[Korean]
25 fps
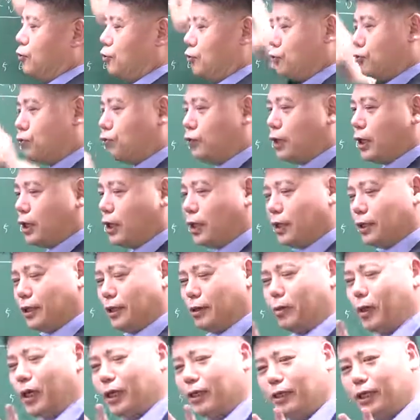두 개가
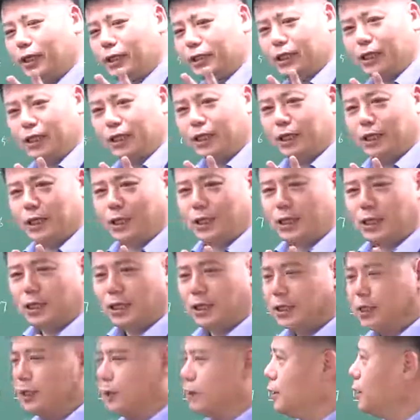되면 안 돼, 자리가.
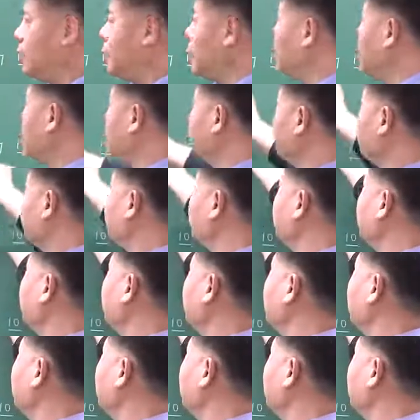그래서